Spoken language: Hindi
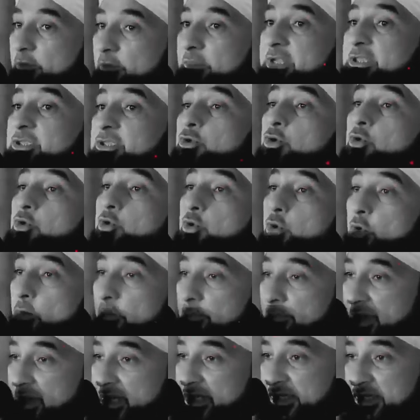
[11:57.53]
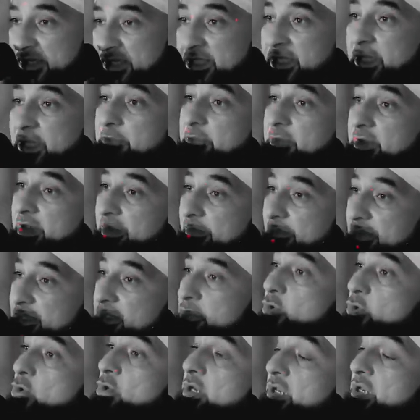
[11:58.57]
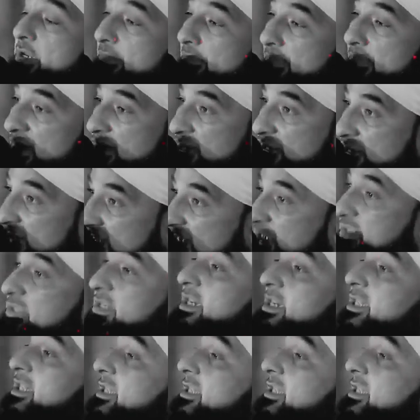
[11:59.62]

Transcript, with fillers: वो बंदों को बख्शने पे बंदों की मगफरत